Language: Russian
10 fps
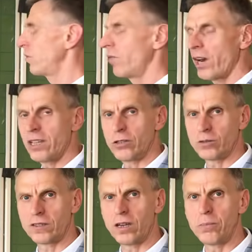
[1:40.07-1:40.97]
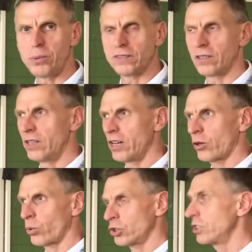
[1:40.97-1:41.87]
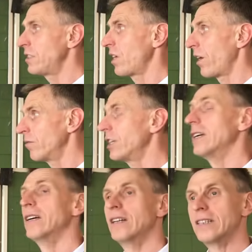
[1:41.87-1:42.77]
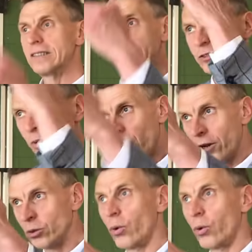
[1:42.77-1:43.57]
два радиуса описанной окружности равны. Сторону